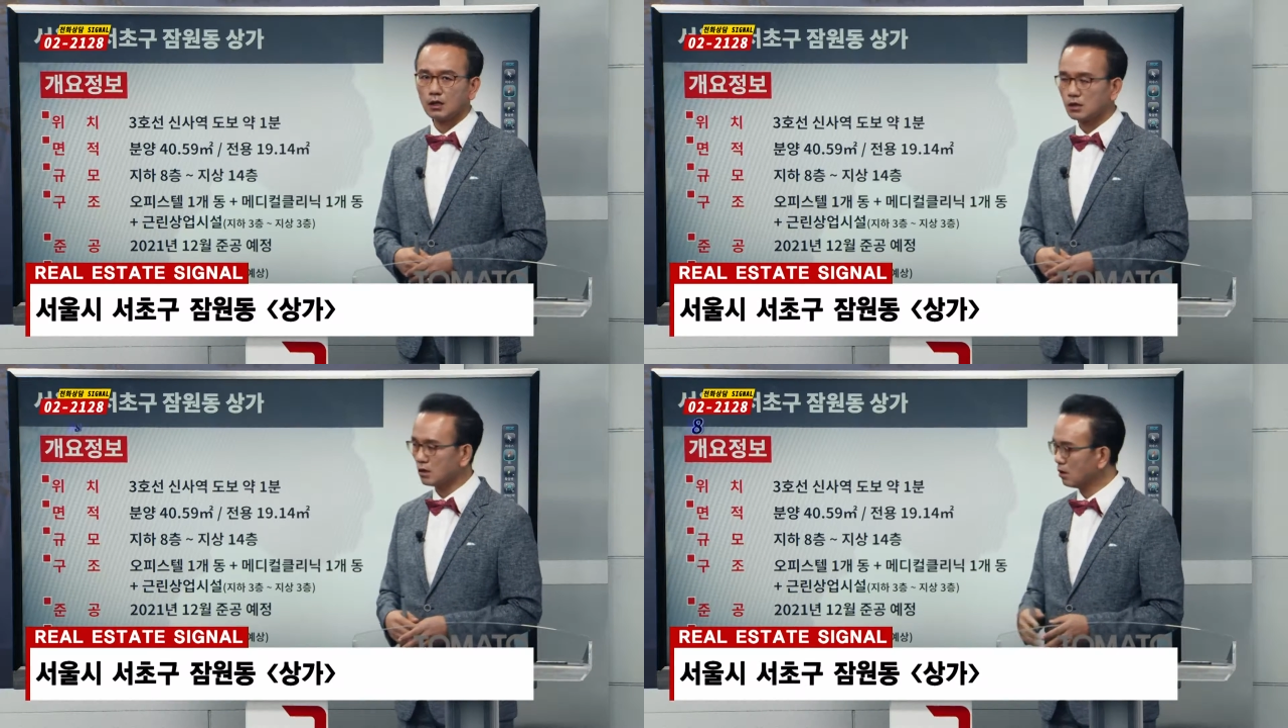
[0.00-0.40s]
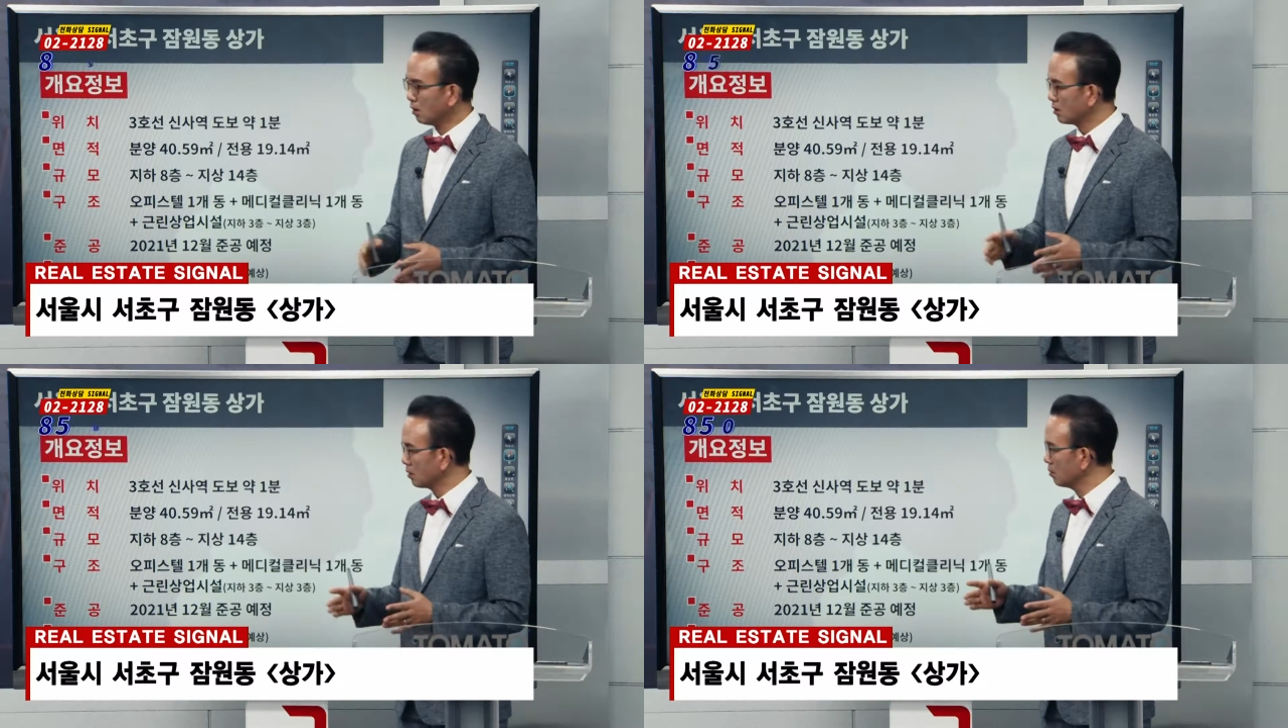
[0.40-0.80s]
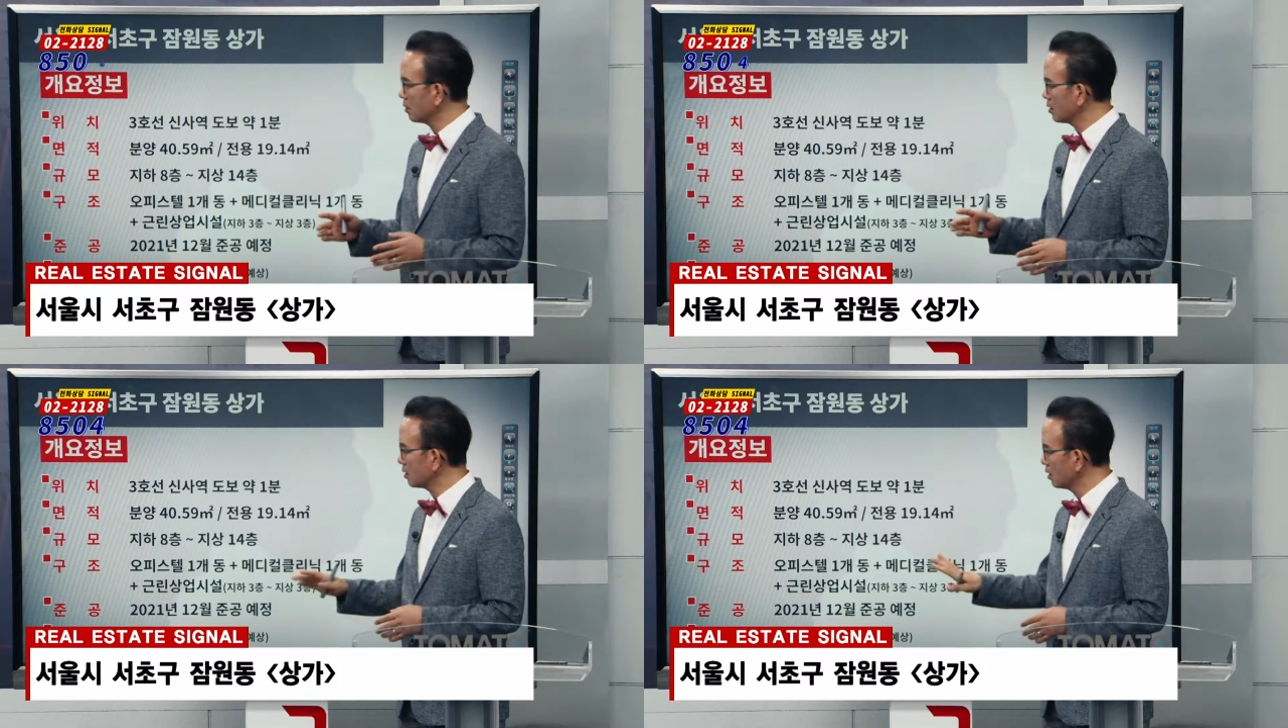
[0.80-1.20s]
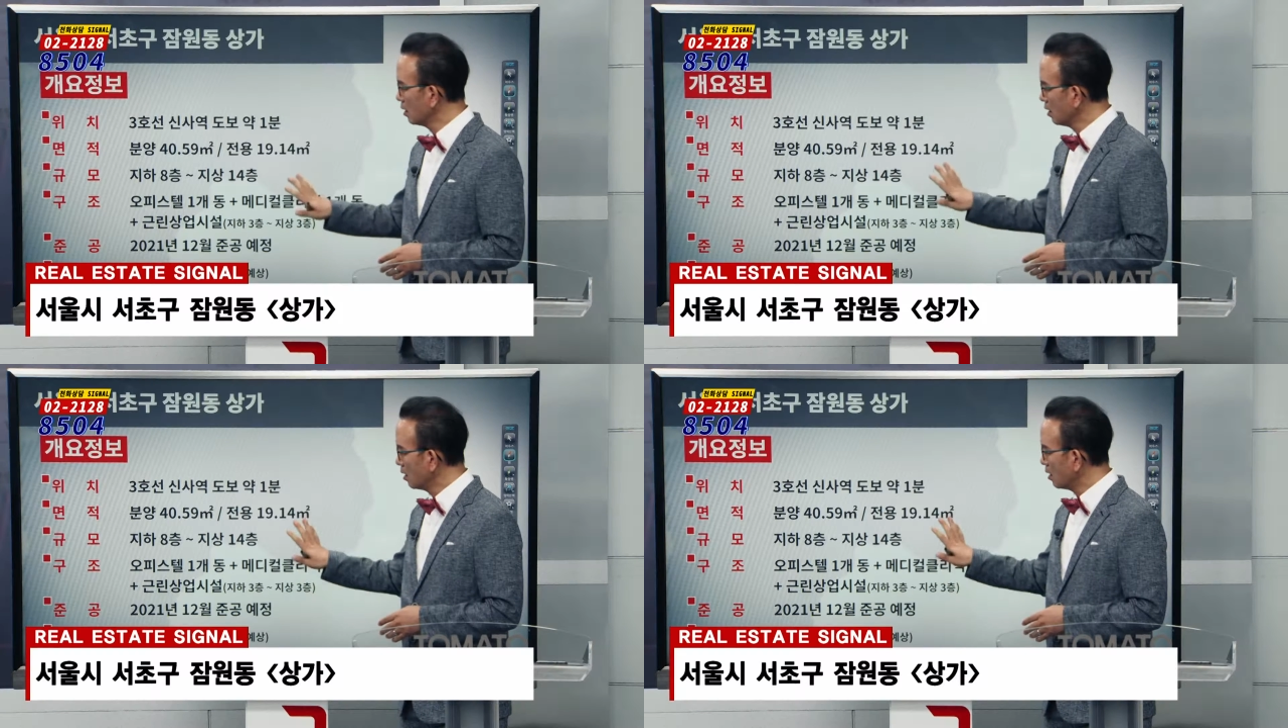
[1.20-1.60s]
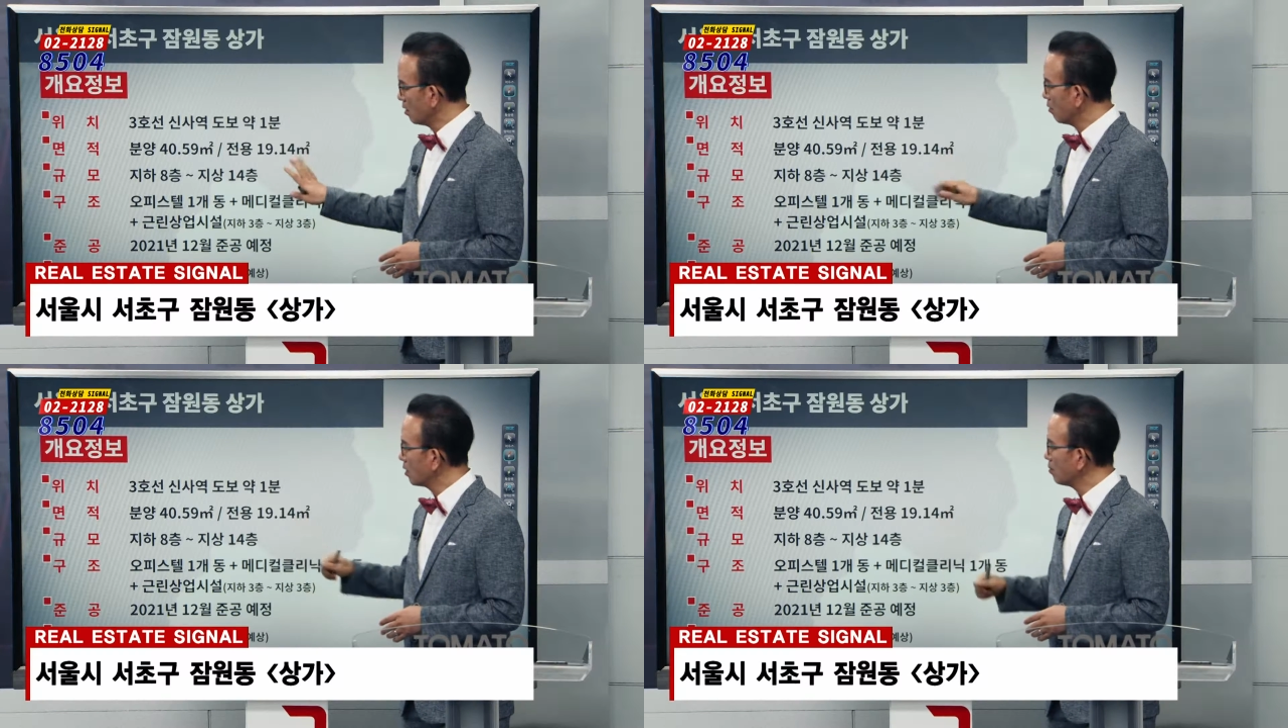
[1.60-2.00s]
그래서 어떻게 보면은 어,
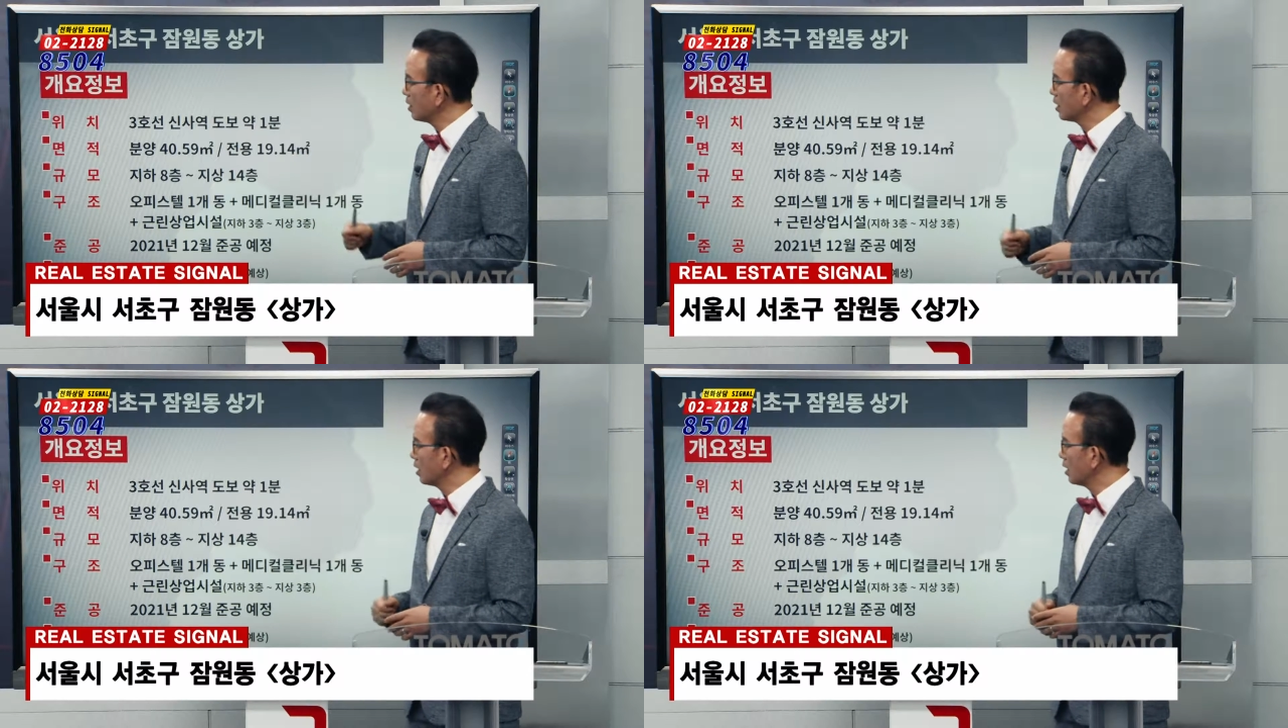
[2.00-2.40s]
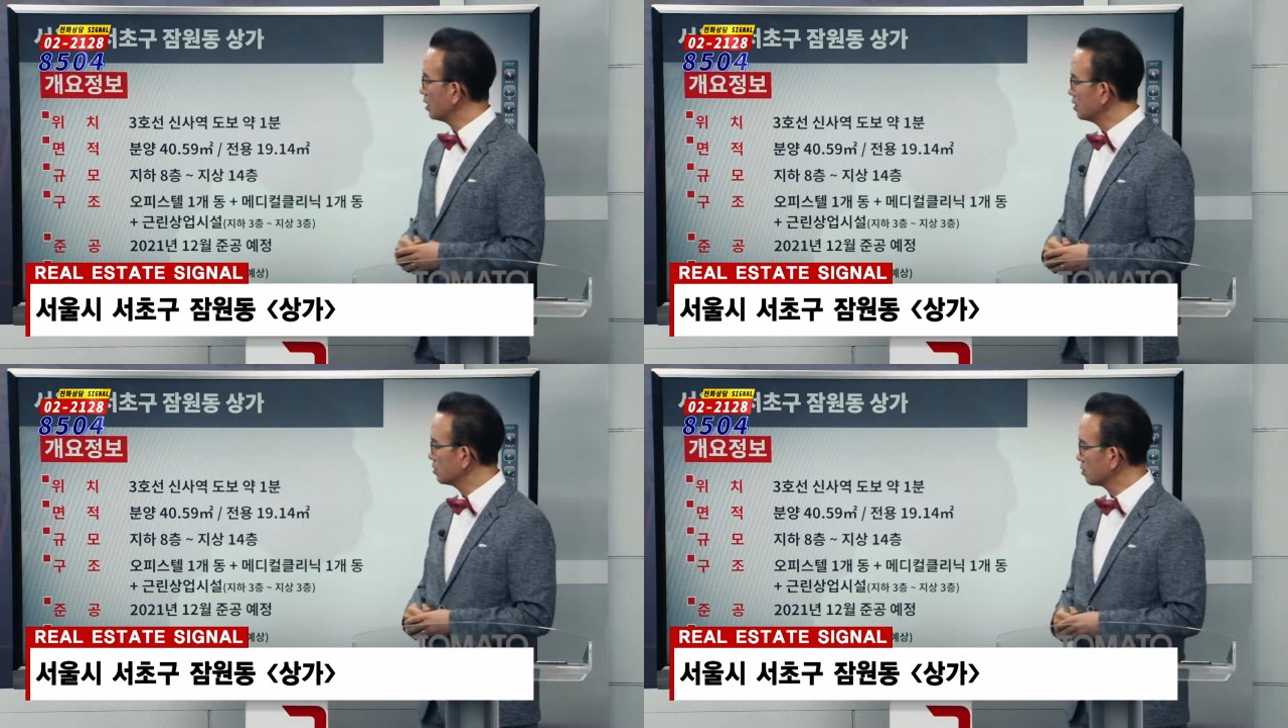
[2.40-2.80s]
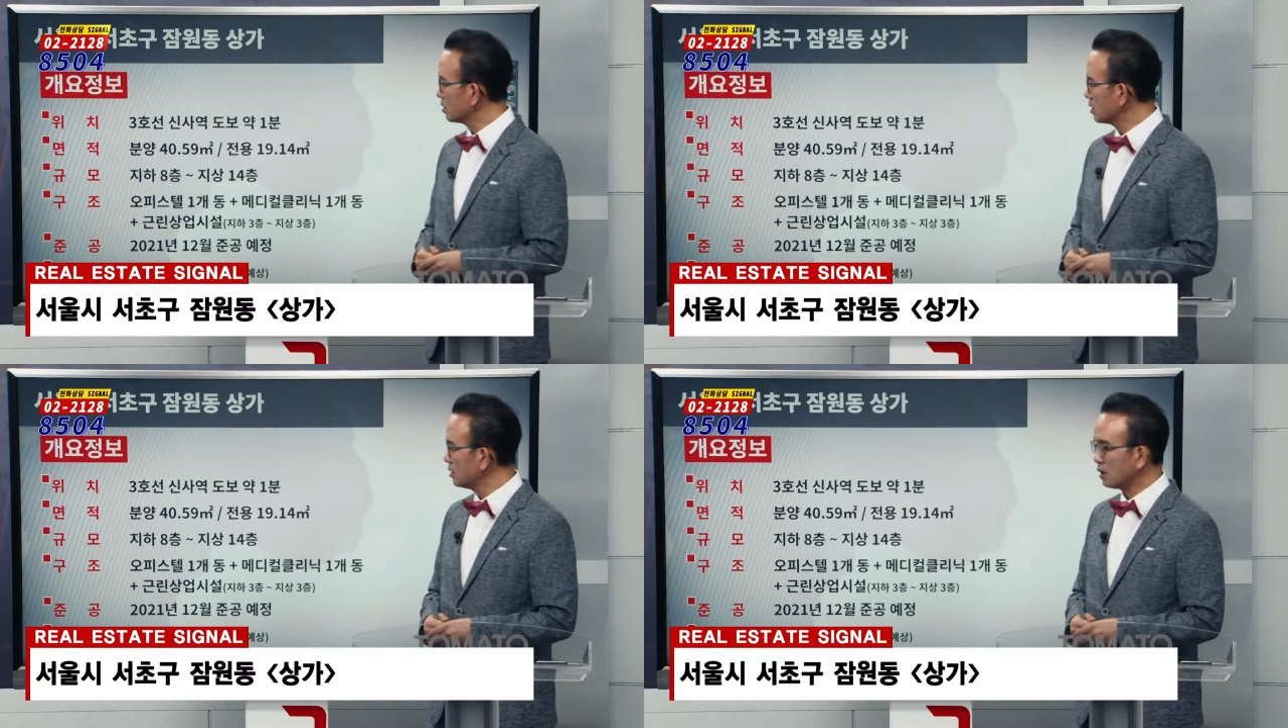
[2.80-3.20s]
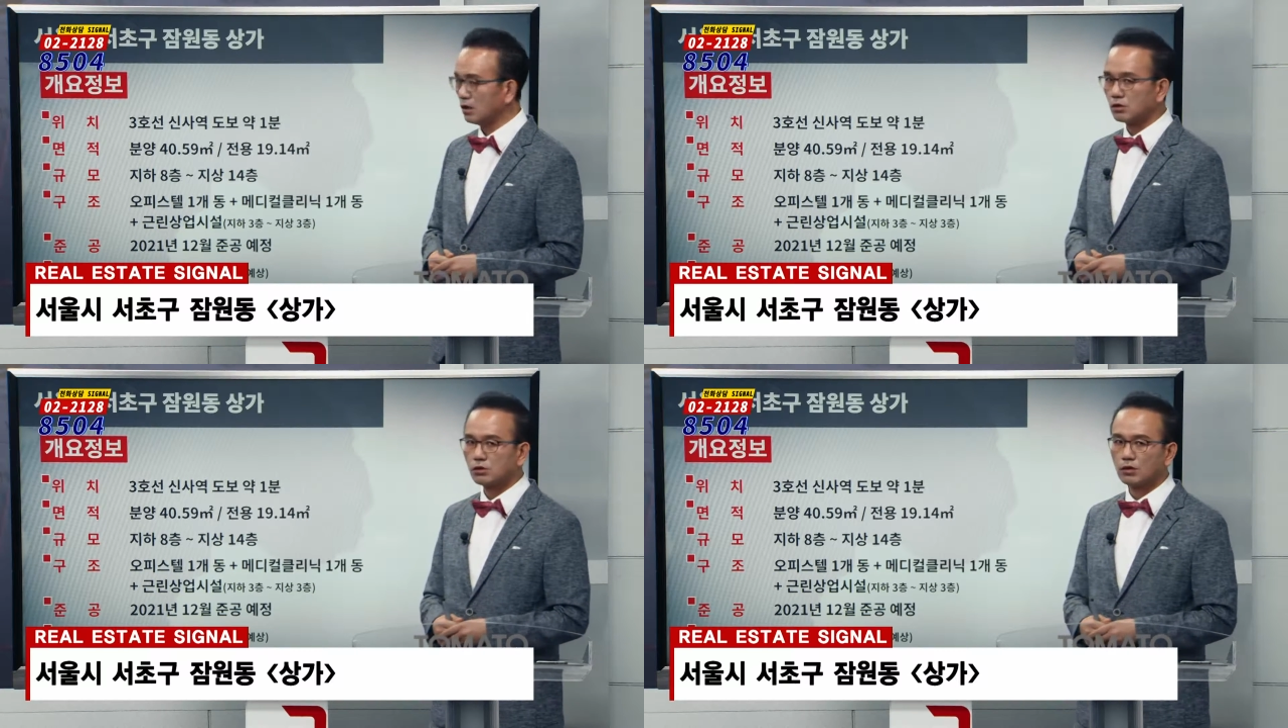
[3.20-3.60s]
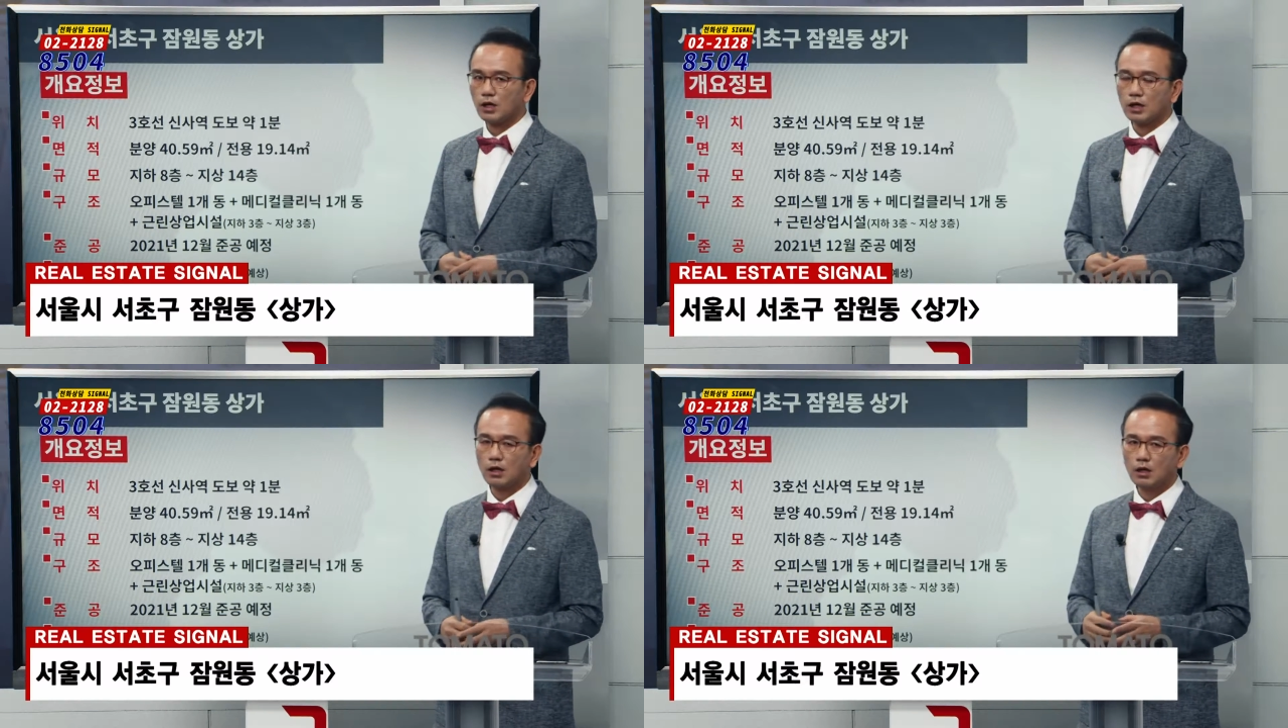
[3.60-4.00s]
오랜만에 이쪽 그 신사역
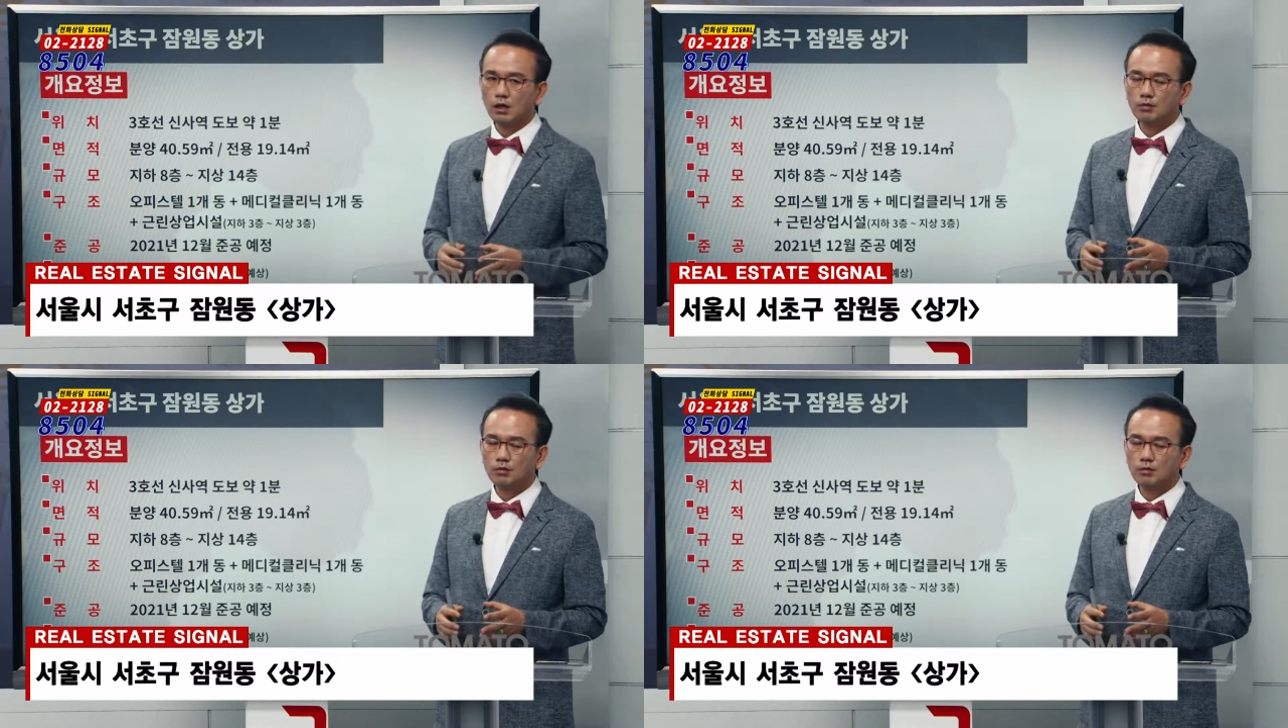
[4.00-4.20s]
쪽에 어,